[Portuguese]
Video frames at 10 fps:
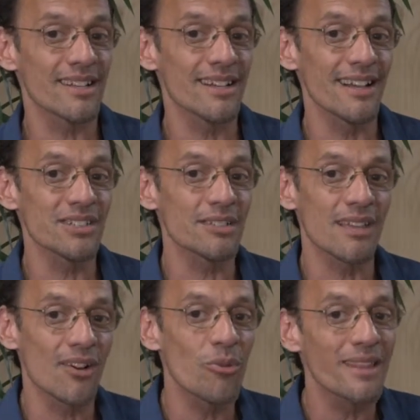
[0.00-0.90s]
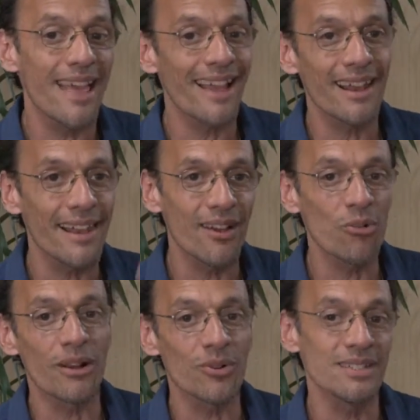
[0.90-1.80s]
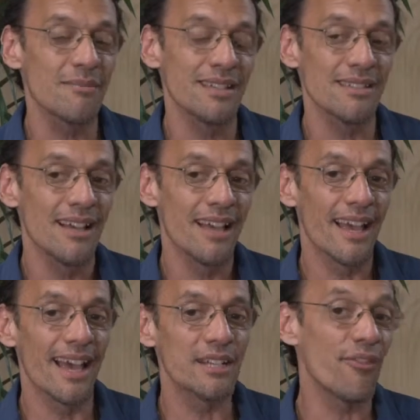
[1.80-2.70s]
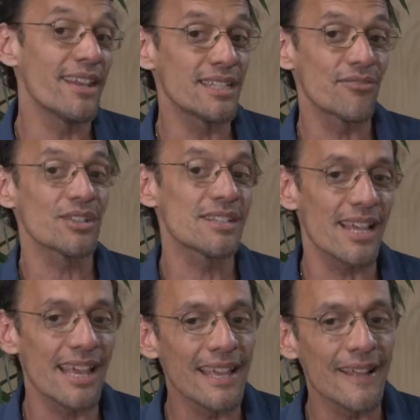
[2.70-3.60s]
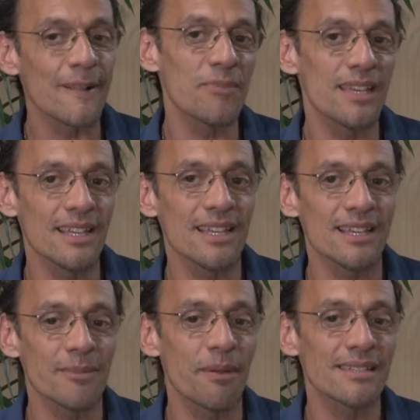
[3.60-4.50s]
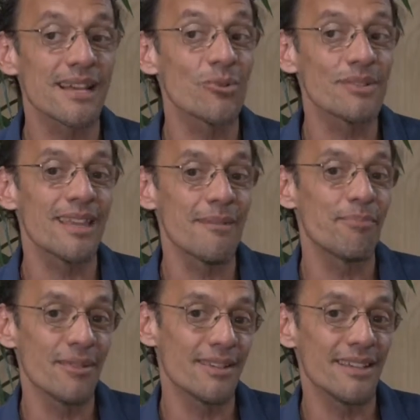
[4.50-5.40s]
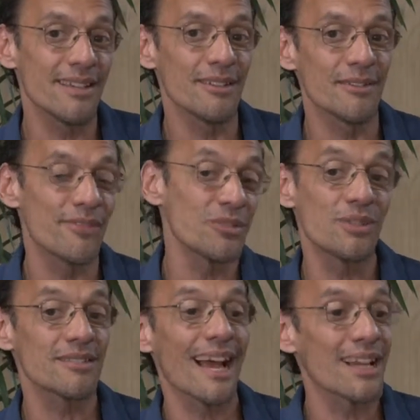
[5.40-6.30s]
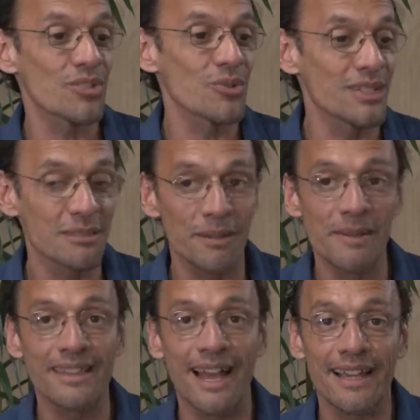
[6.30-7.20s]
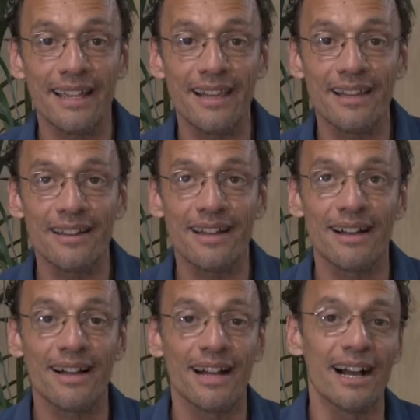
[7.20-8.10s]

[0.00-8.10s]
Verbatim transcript: Né? A gente tem alguma ideia, lê alguma coisa, mas é diferente de você ir e passar algum tempo e fazer um estágio e experimentar aquela